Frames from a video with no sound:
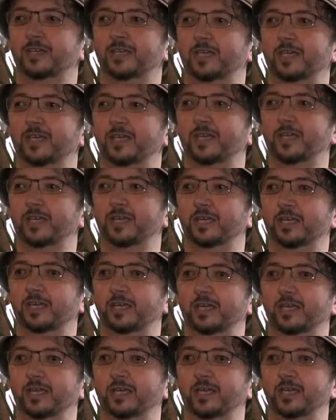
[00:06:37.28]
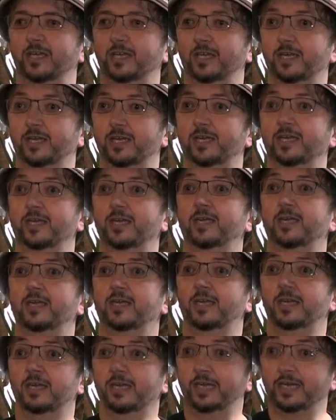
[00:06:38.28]
Et,
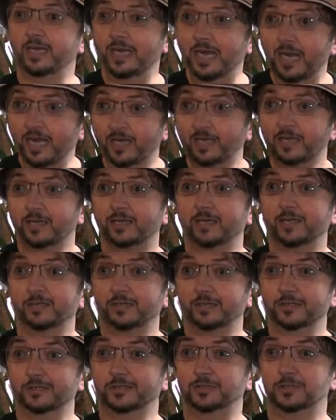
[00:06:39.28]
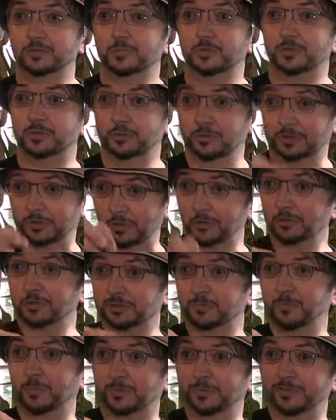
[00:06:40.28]
là, je me suis
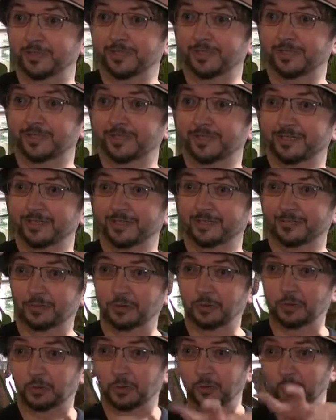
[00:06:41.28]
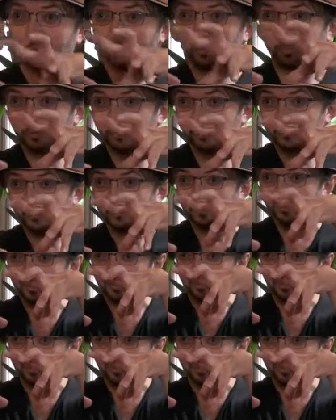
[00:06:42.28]
transporté du cocon